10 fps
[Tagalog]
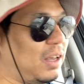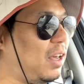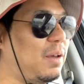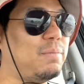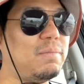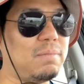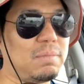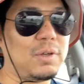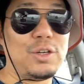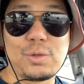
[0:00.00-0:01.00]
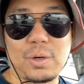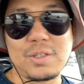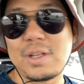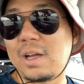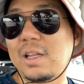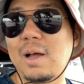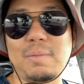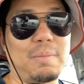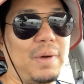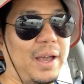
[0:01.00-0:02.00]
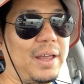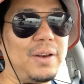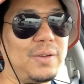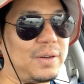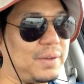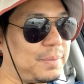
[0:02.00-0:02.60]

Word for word: eh insurance talaga dapat magbayad nun